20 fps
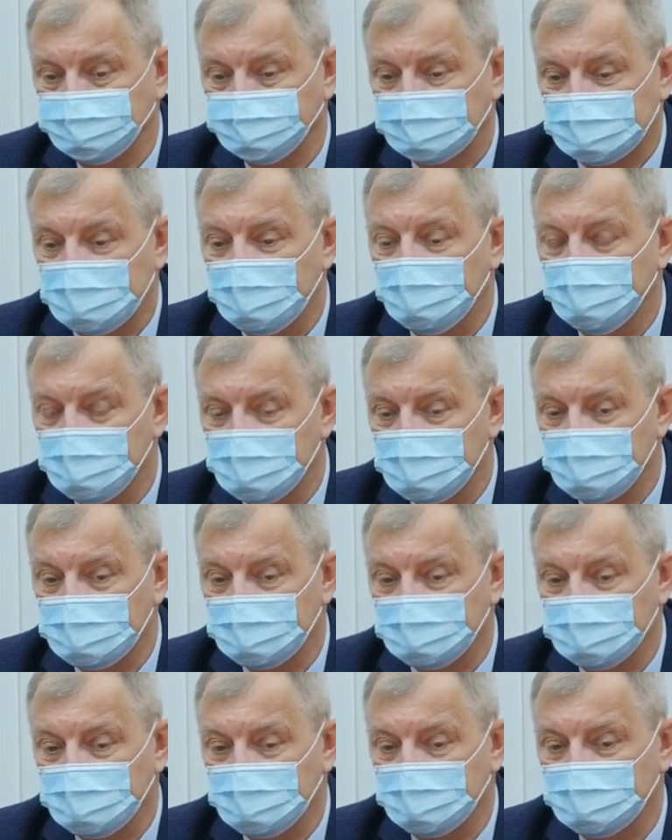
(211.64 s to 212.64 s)

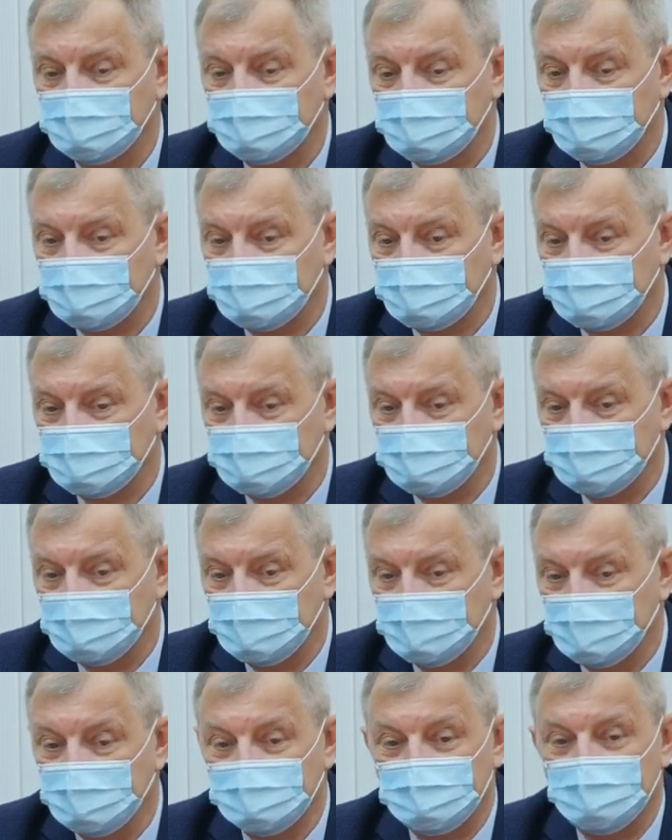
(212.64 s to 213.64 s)
элементов, я как,
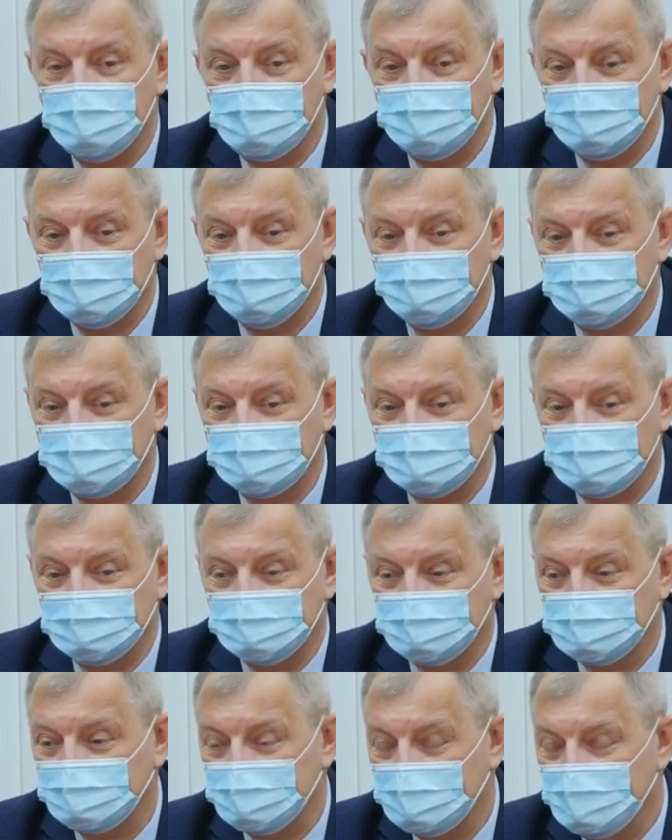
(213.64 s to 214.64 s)
это не МАФ, это
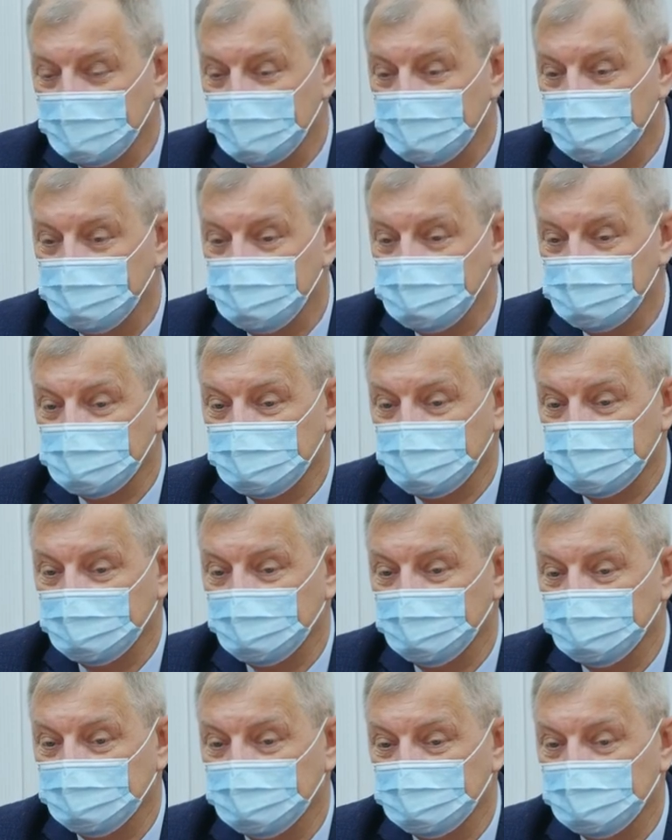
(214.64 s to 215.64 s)
вот вещи
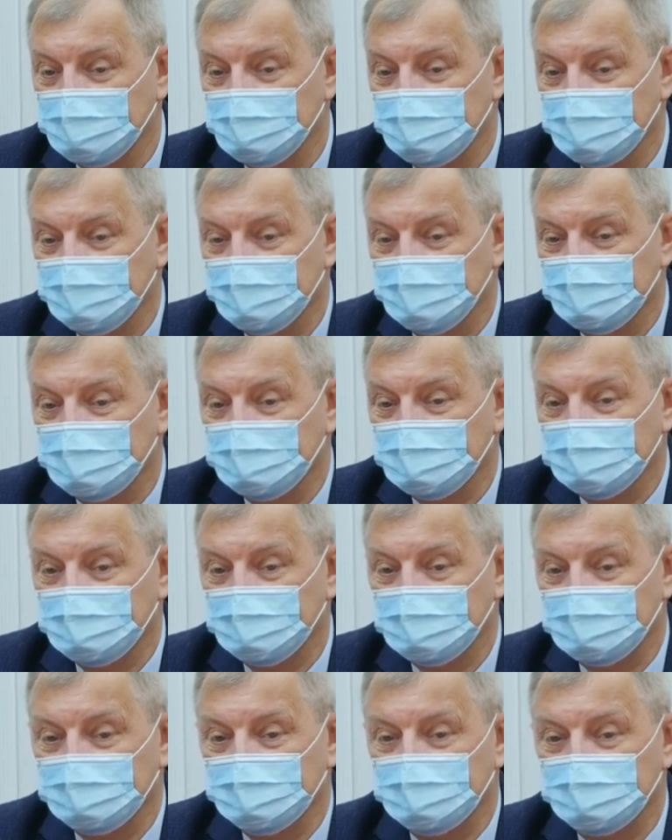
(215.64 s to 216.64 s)
она была
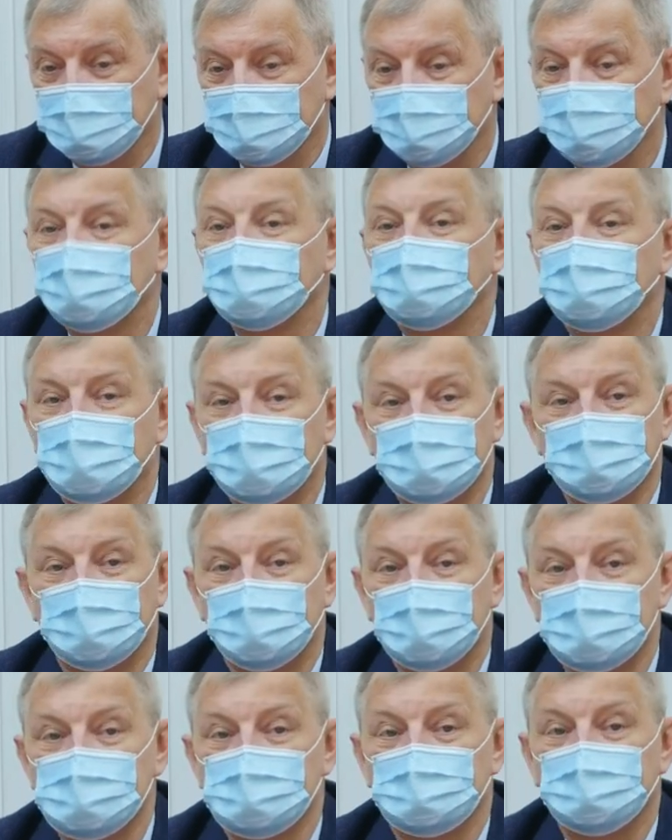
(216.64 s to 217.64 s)
э, полтора-два
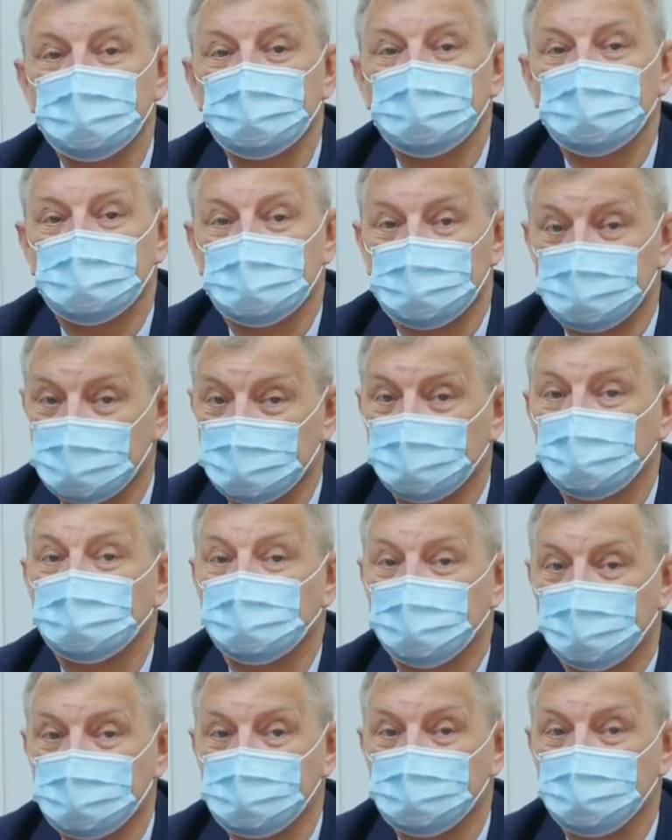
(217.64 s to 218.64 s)
раза выше, чем
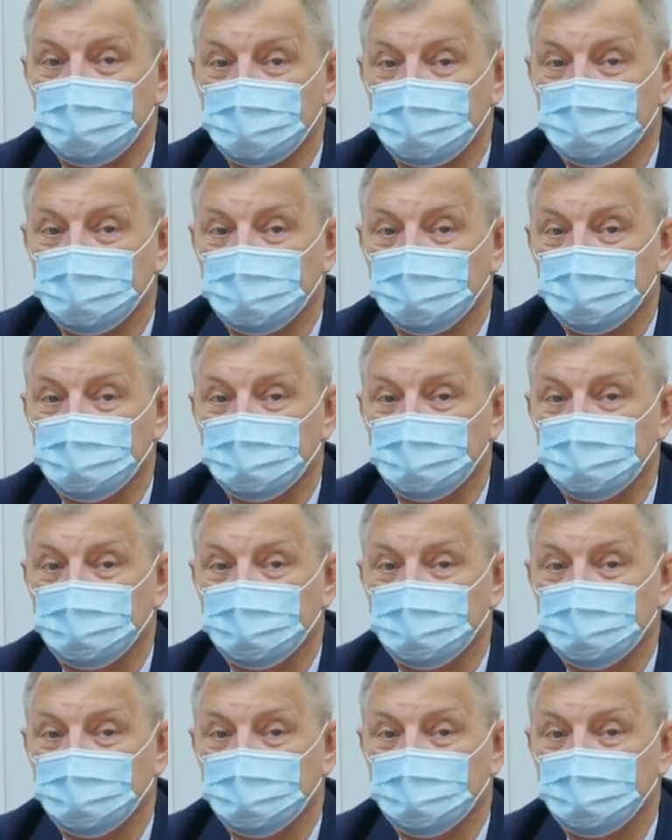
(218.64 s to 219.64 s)
заложено в смете.
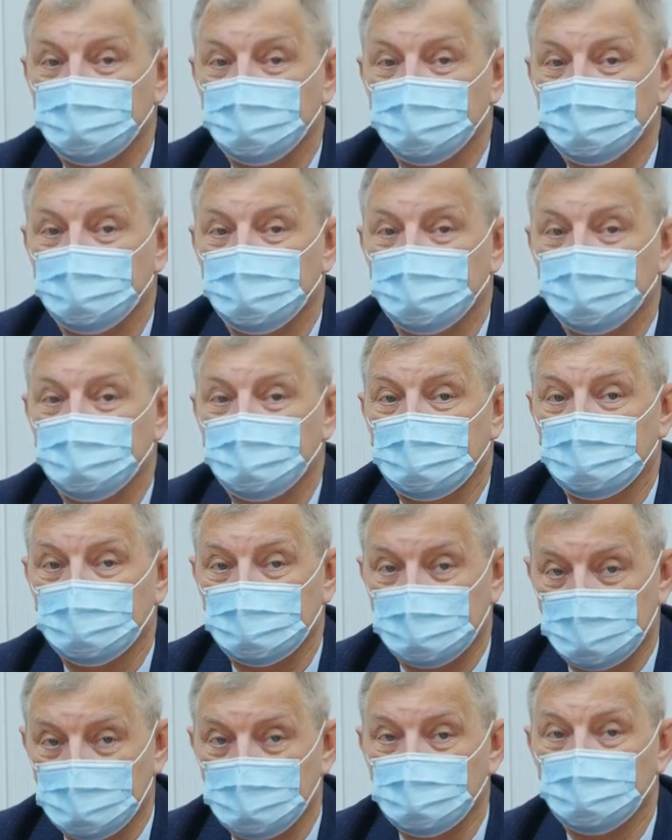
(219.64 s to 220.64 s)

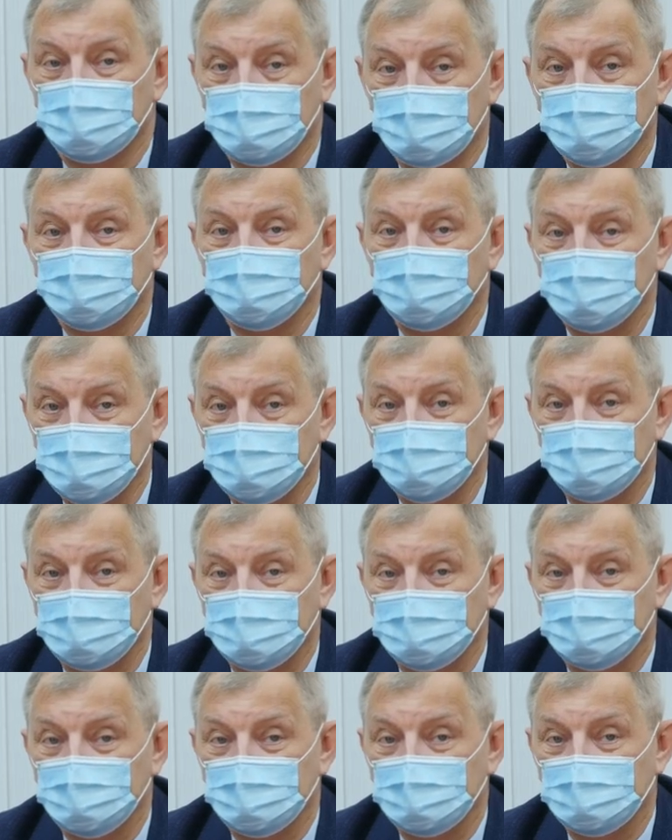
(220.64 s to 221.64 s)
Вот, ну, чтобы
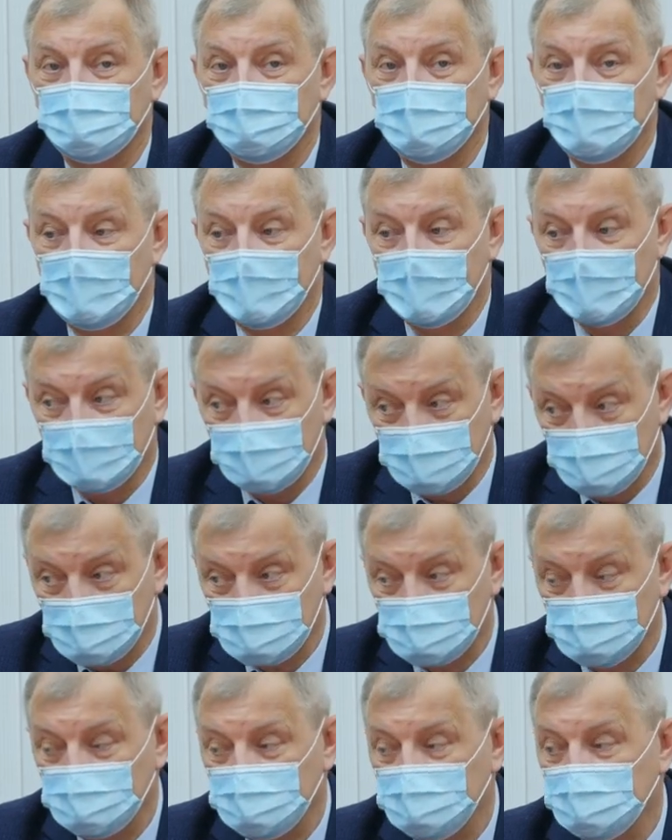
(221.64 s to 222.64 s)
понимание было. Но
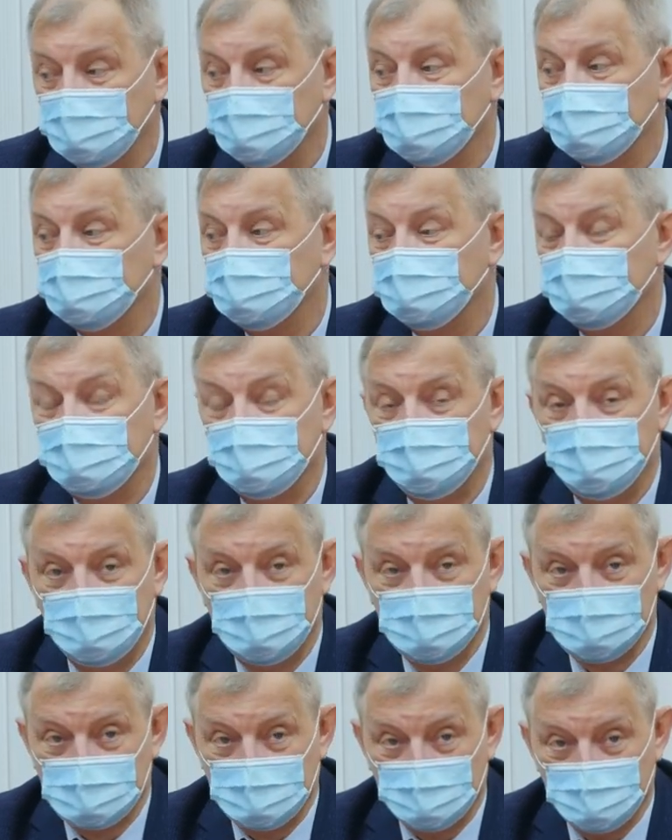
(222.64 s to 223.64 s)
между тем мы
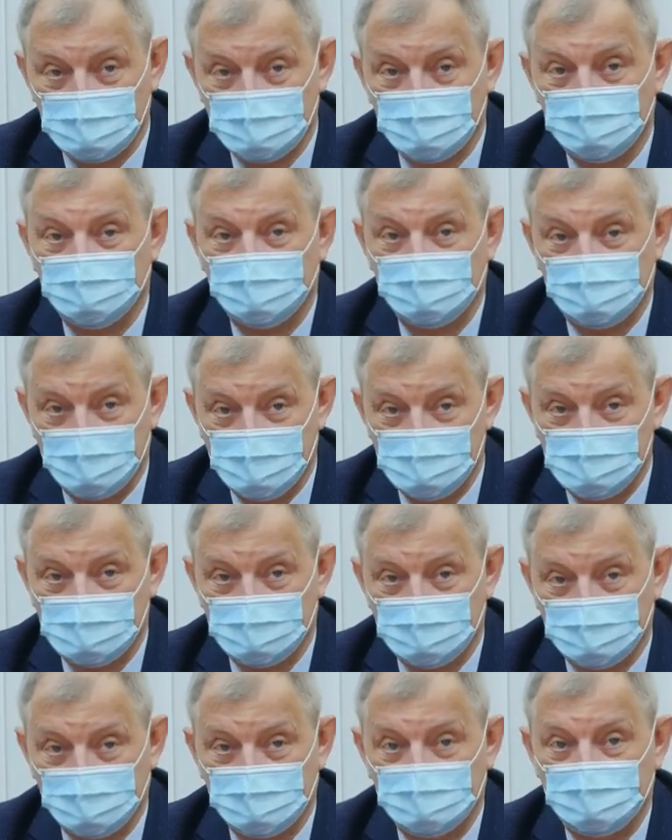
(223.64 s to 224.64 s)
добились того, что
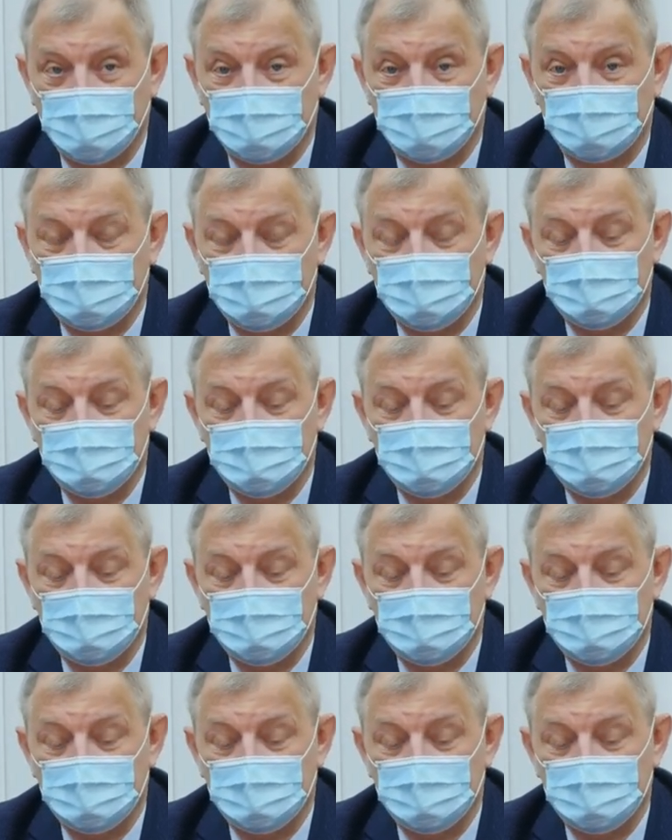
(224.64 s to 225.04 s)
подрядчик вот так,